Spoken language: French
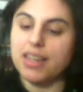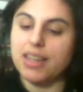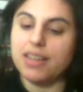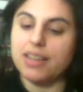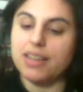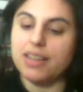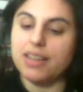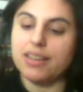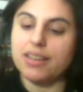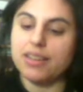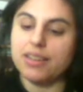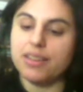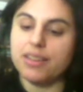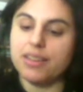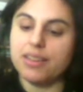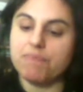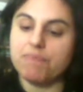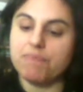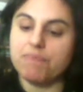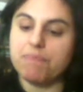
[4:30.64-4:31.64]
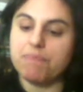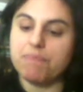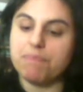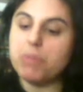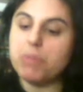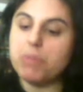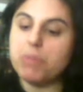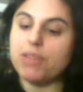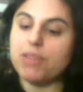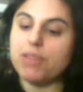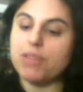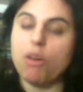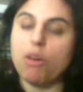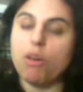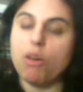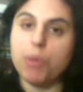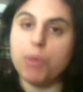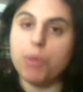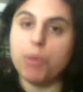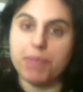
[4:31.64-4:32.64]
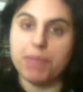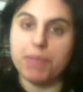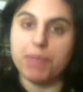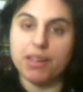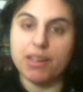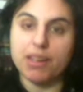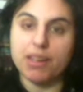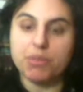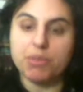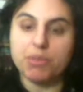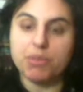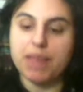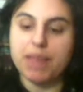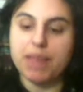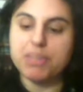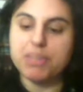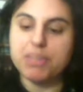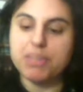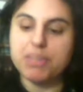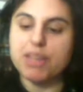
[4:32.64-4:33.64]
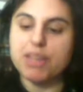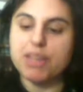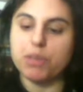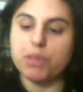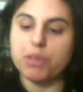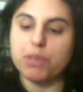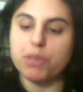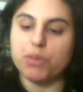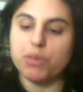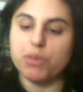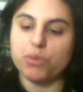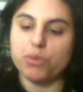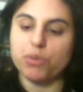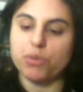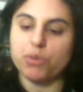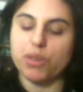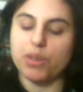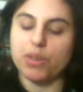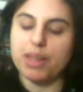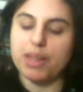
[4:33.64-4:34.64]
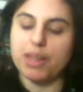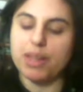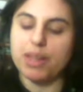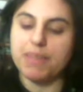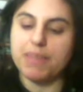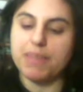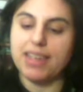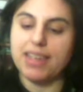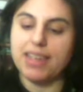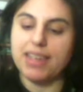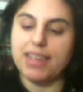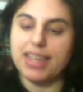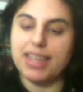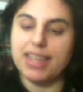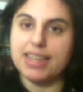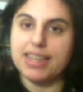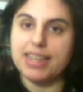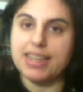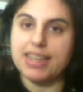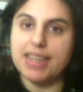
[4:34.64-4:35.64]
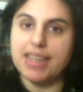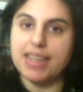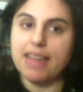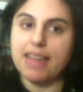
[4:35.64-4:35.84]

euh, même peut-être en premier, comme le fait la Mishnah avec l'opinion de Rabbi Eliezer,